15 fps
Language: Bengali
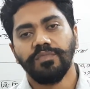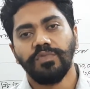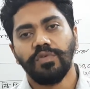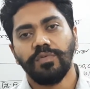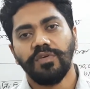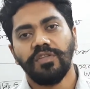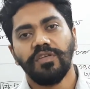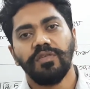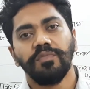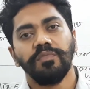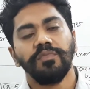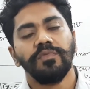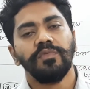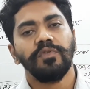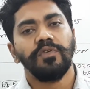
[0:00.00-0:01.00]
তোমাদের
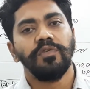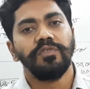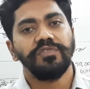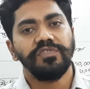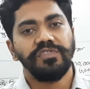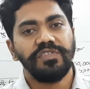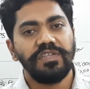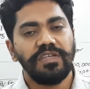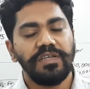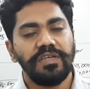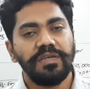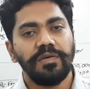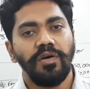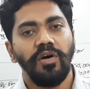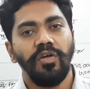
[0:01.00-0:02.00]
যে
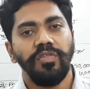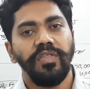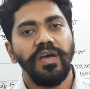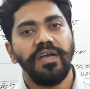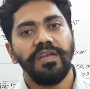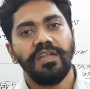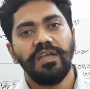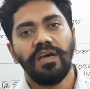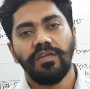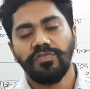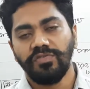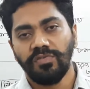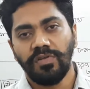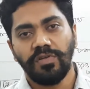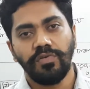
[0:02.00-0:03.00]
অধ্যায়টি
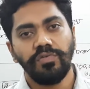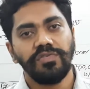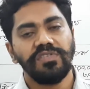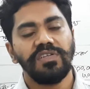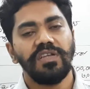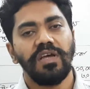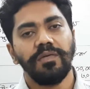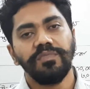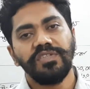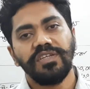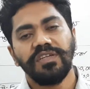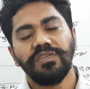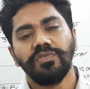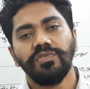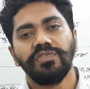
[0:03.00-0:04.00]
আলোচনা করছিলাম
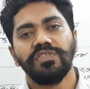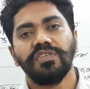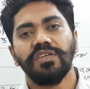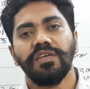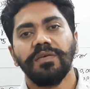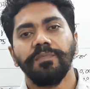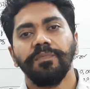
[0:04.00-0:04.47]
সেটি হচ্ছে